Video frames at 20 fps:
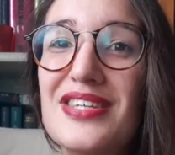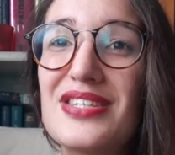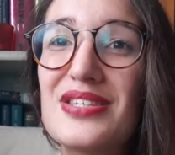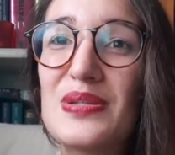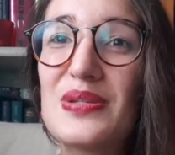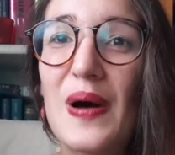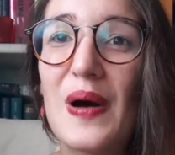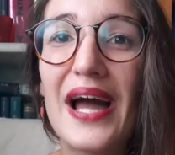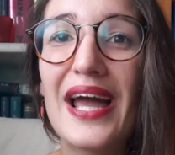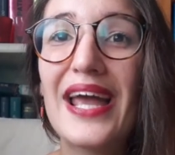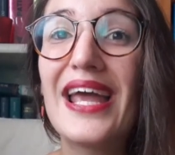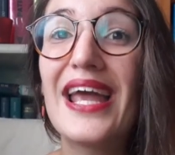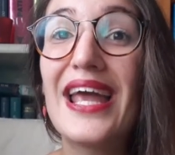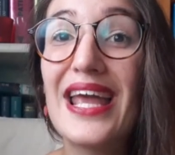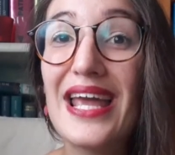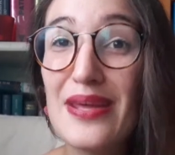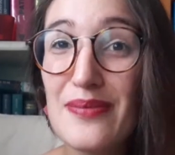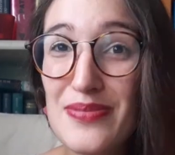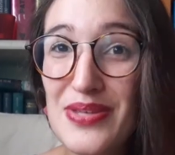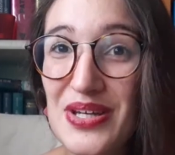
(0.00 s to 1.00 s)
soirée
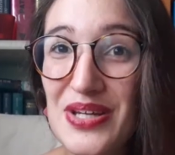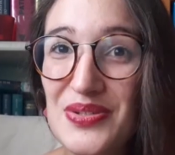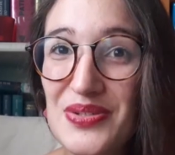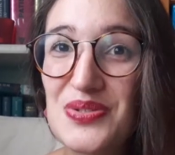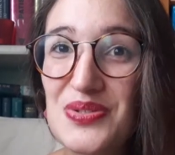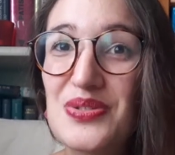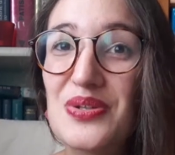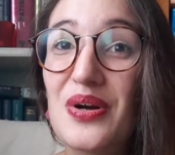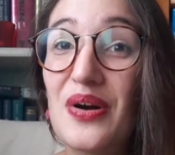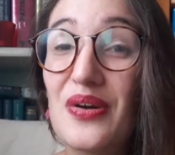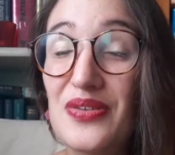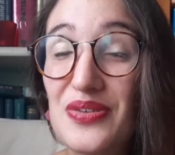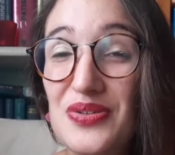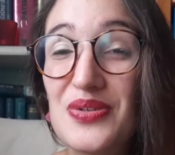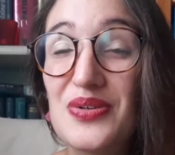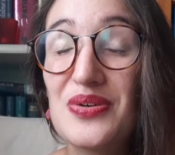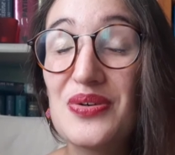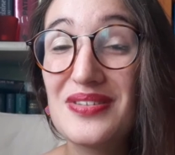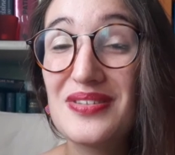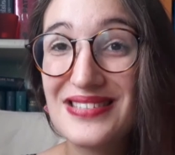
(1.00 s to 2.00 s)
et bien sûr
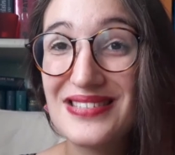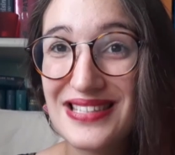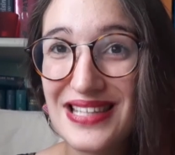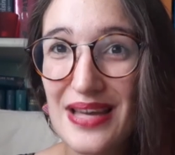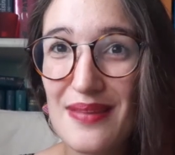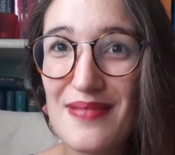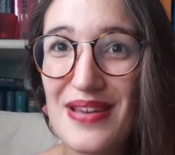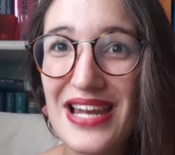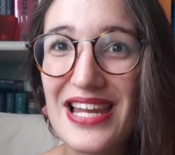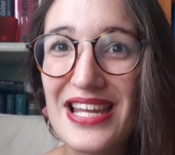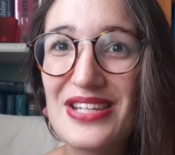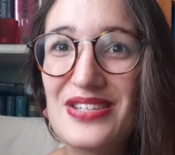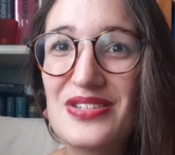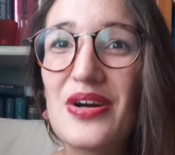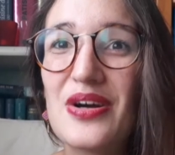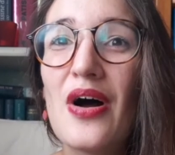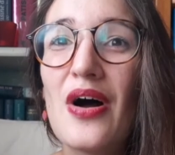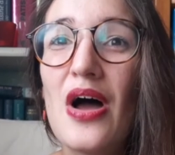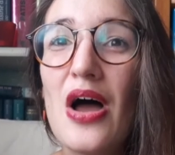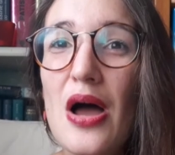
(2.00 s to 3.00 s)
de très belles
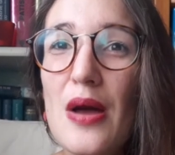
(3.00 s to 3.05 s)
lectures.